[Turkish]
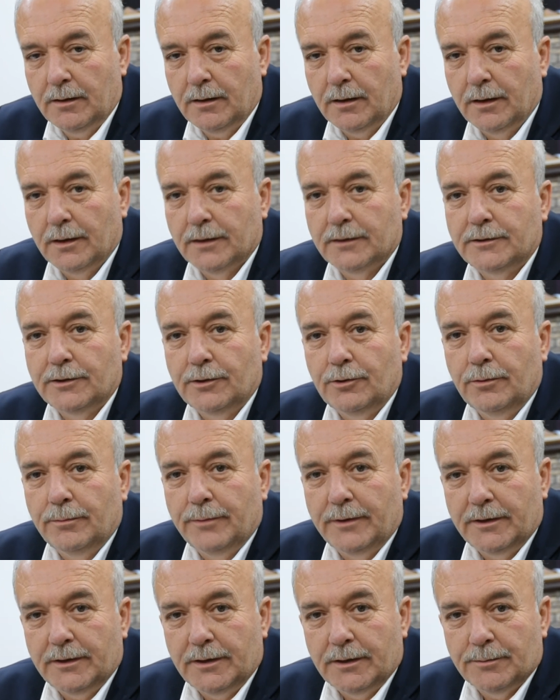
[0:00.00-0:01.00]
6 Eylül
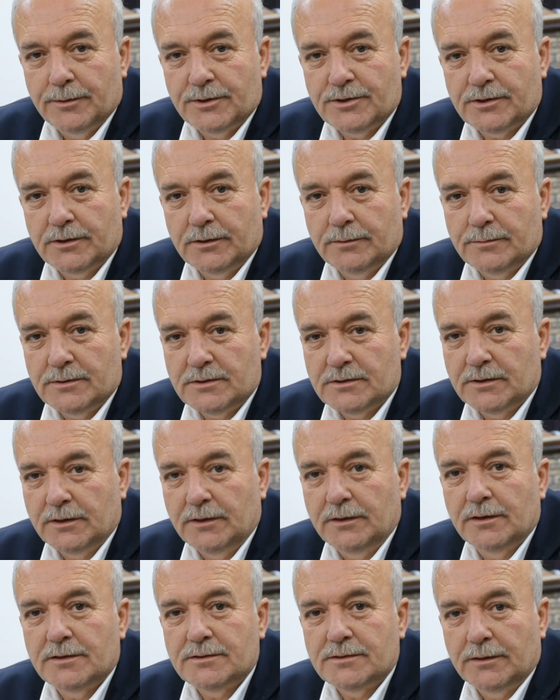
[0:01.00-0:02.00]
Belediye Başkanımız
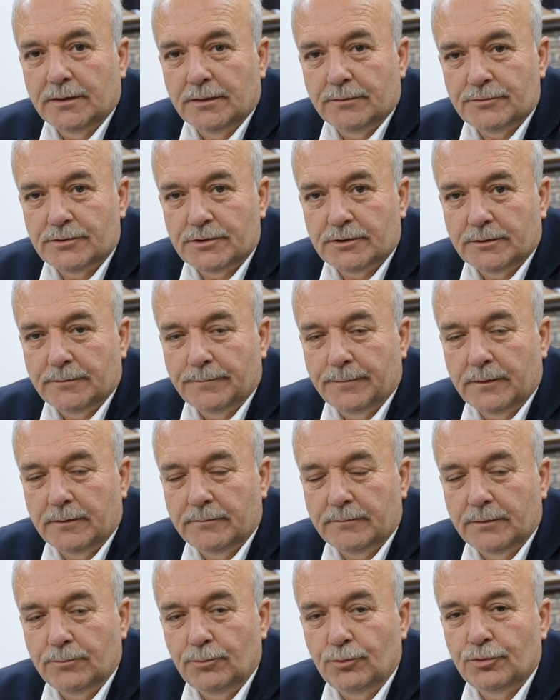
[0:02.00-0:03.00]
Sayın Hasan Avcı
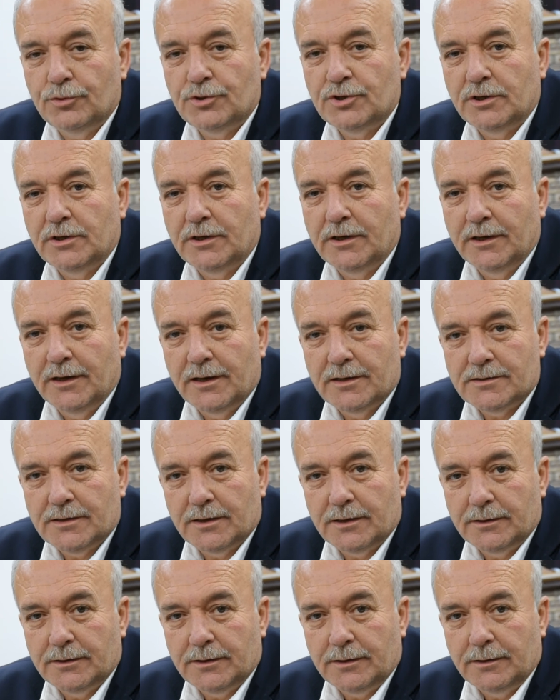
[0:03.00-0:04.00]
ve Büyükşehir Genel
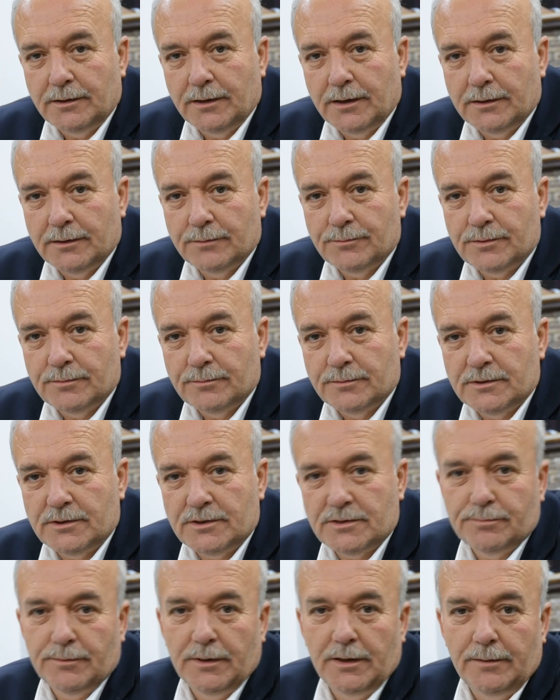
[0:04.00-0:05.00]
Sekreter Yardımcımız
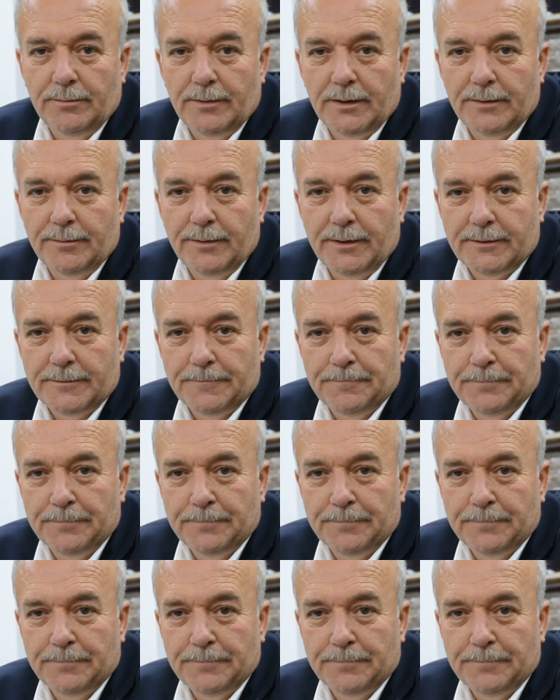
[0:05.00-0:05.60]
İsmail Berber.